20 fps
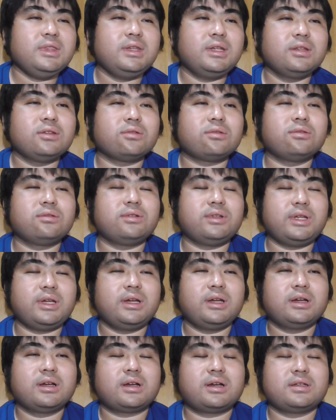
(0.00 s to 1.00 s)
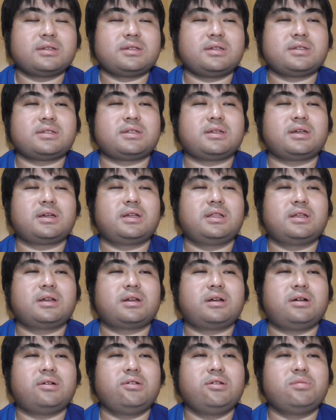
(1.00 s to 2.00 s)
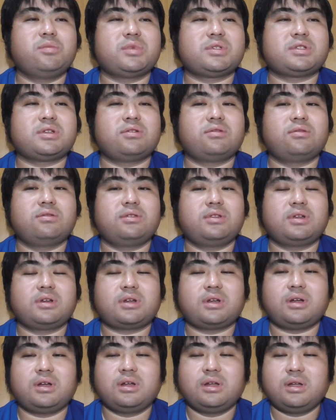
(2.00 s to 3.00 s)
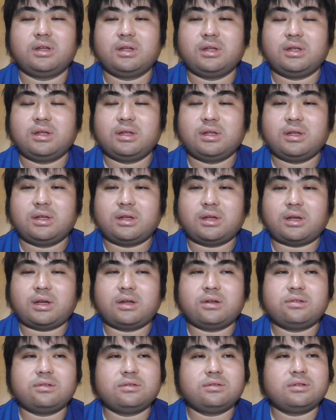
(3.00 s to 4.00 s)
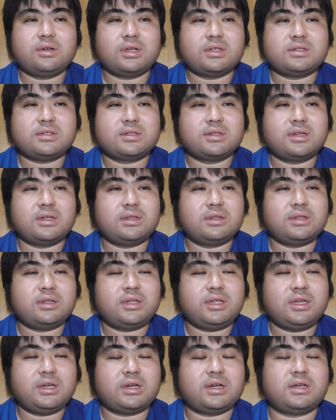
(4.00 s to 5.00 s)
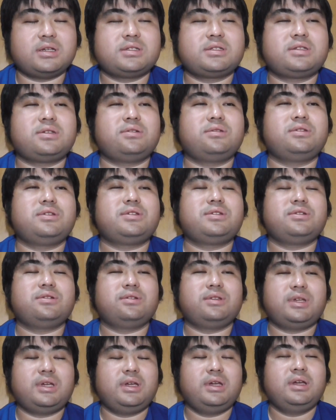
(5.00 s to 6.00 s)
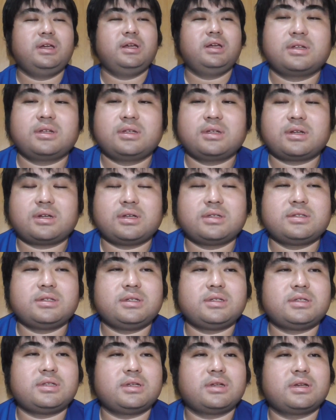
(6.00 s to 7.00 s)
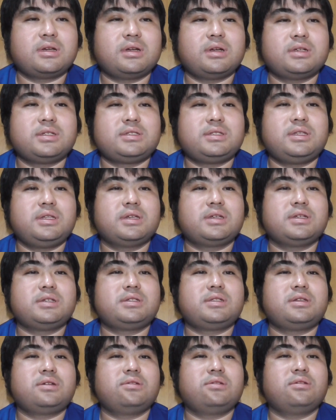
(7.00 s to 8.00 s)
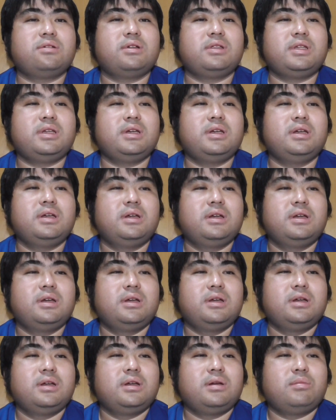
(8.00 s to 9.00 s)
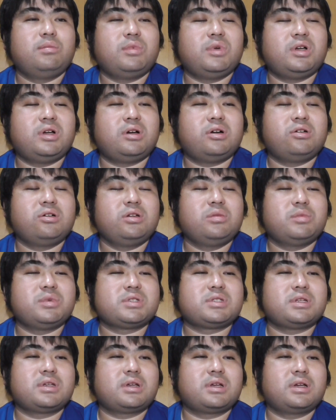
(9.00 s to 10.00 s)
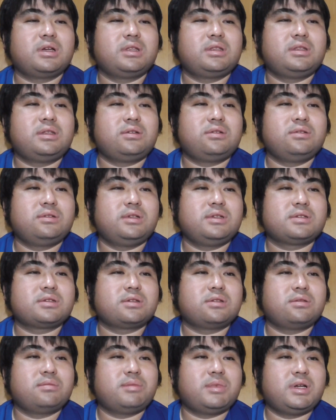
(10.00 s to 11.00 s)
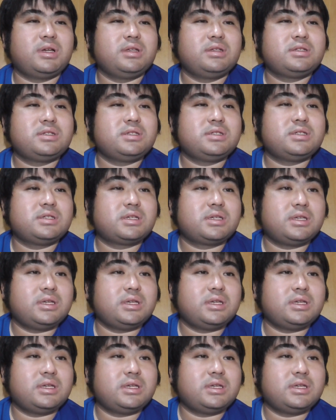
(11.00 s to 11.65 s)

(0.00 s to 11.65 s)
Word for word: なんとこのね、和也さんが、なんか、青山さんを、なんか、ある発言で批判してるんですよね。和也さんが指摘してるのはね、まあ、青山さんが言ってるんですけど、まあ、一時